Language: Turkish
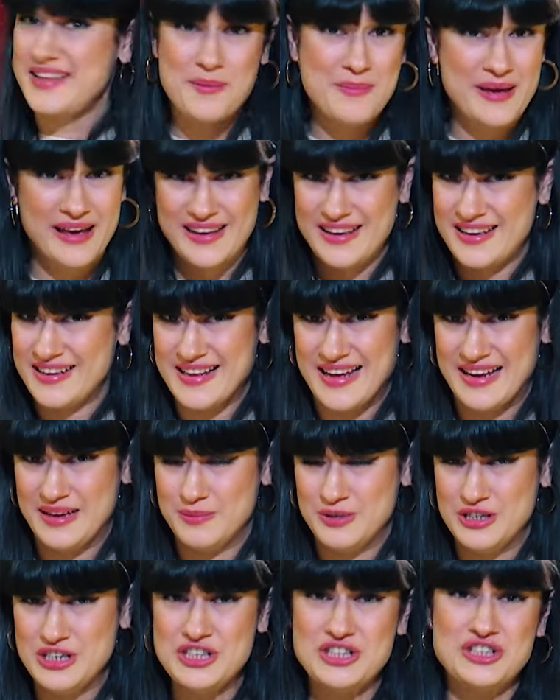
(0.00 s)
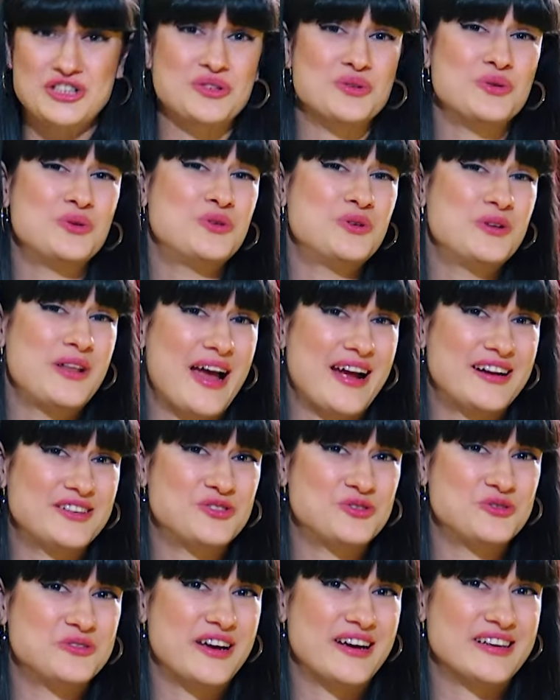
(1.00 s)
Demek ki neymiş? Ünlüler
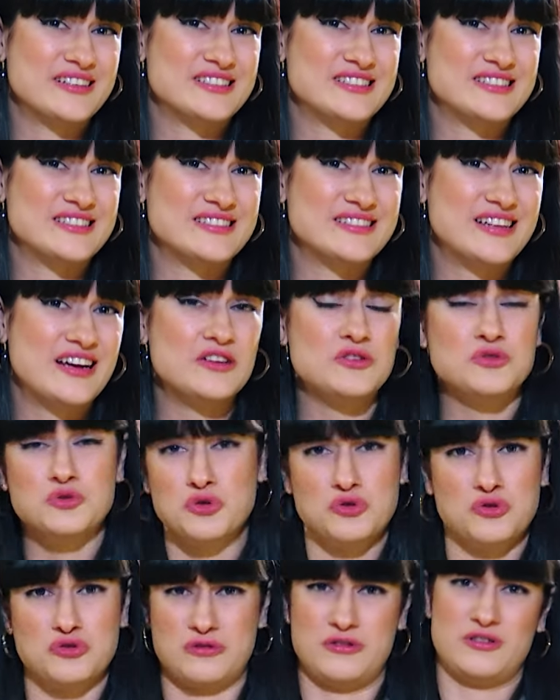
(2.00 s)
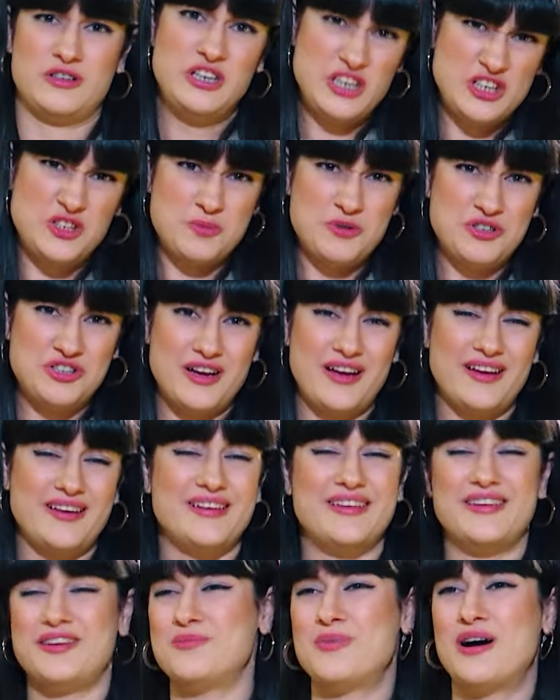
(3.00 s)
dünyasında susuzluk hiçbir şey,
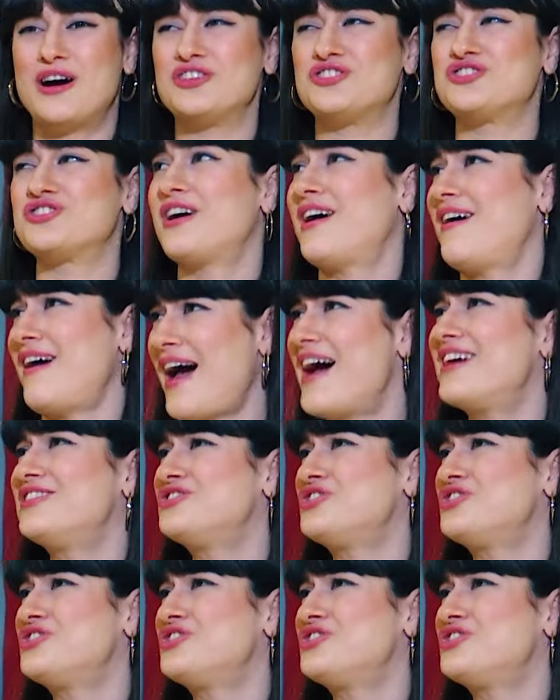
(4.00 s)
imaj her